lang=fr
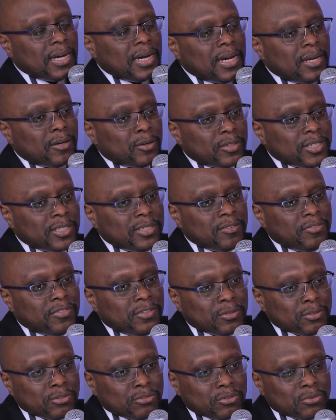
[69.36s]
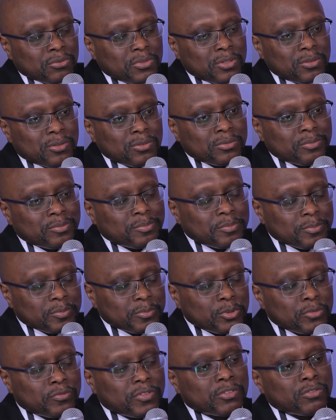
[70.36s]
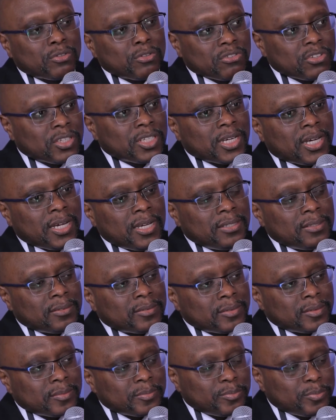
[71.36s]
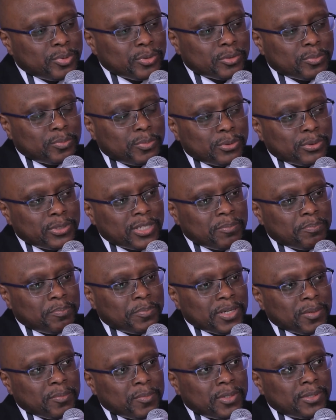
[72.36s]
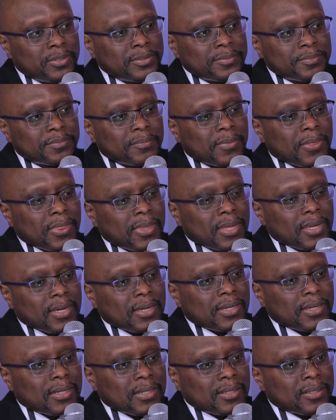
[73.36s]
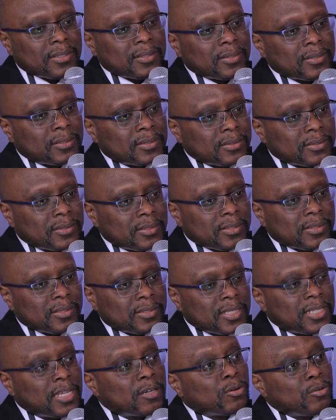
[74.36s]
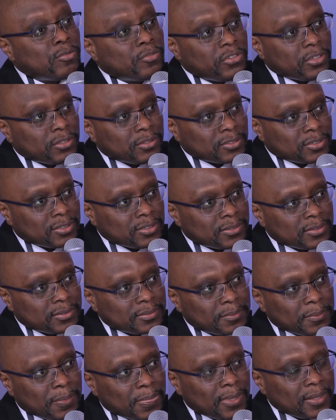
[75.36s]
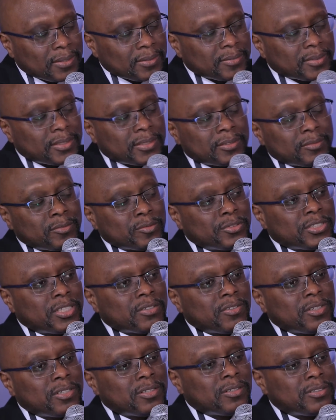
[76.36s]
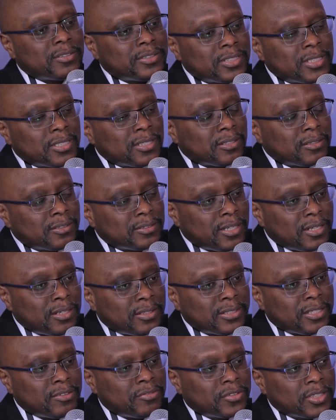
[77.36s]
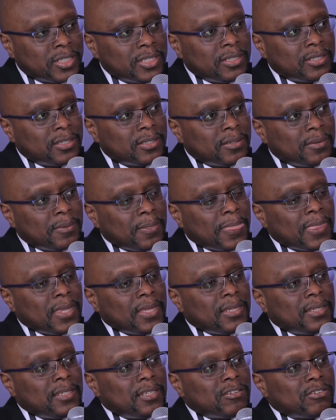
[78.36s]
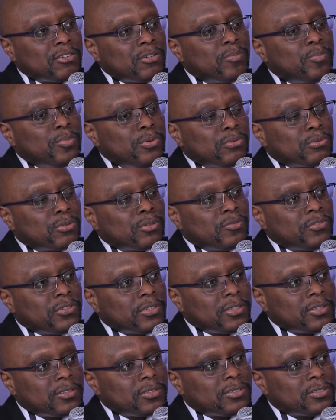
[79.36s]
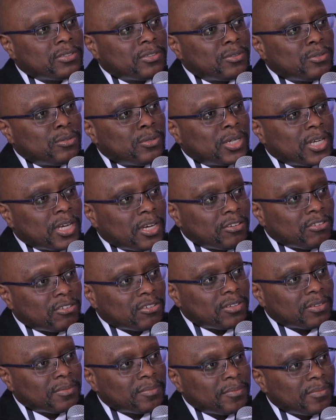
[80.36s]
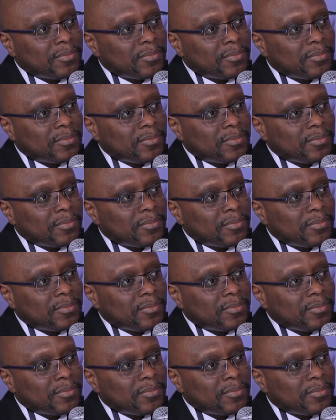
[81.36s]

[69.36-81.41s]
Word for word: alors les défis aujourd'hui, de façon générale, pour, les paiements, c'est la confiance. Hein, vous savez, on est en Afrique, les gens ont plus confiance au cash